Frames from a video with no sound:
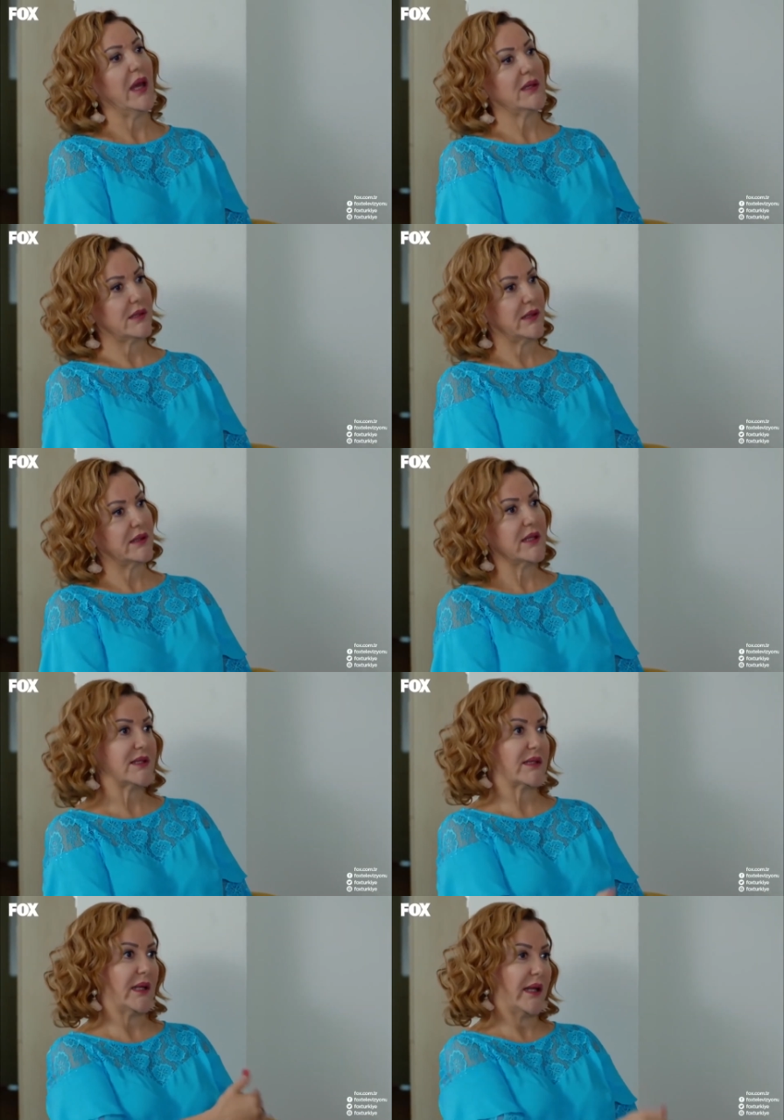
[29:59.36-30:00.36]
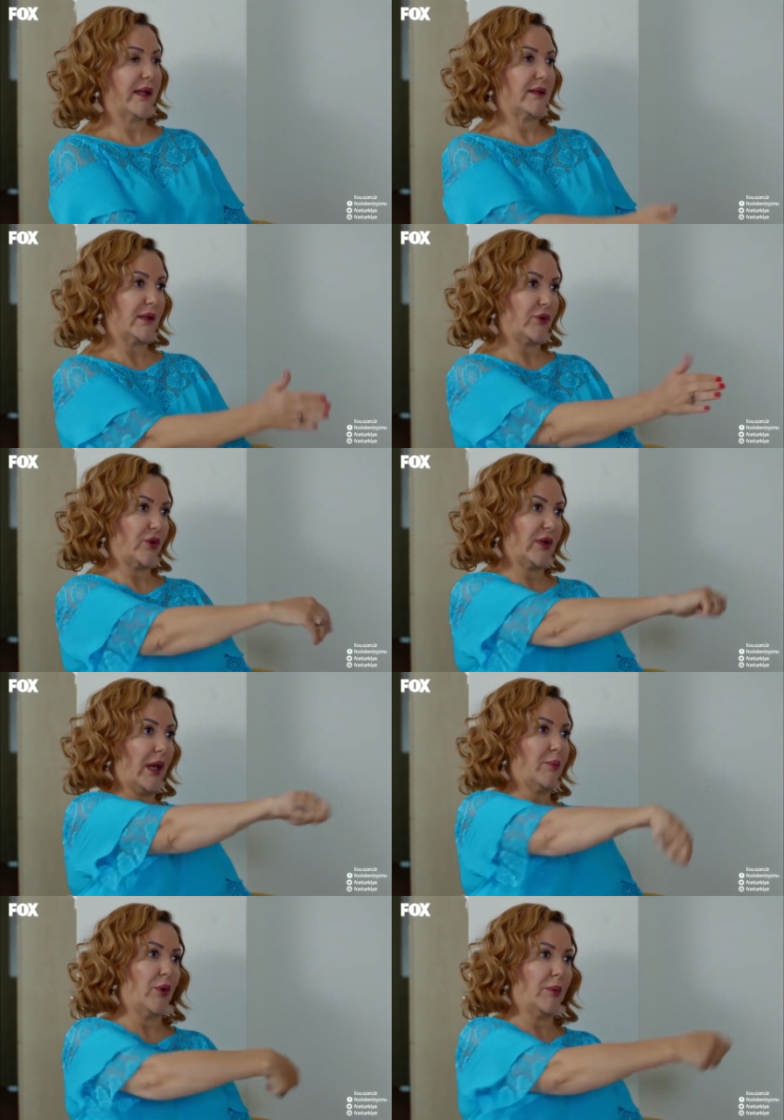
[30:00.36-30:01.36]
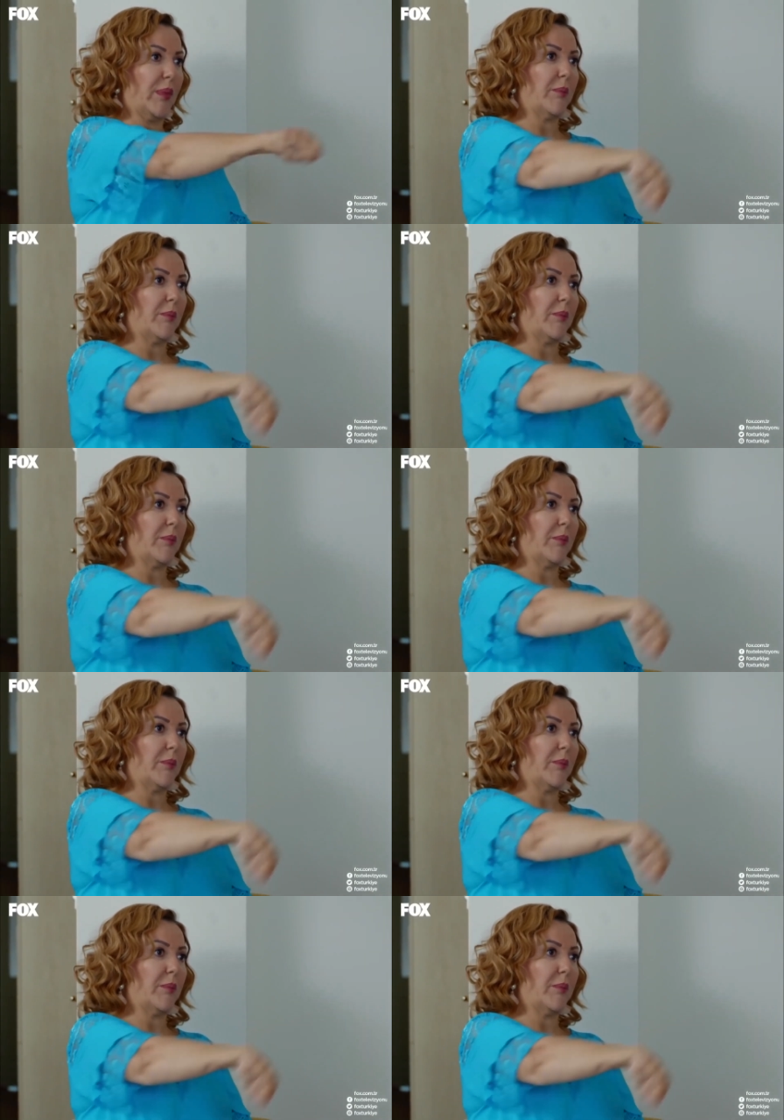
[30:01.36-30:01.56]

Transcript: Bazıları da iskeleye takıyorlar böyle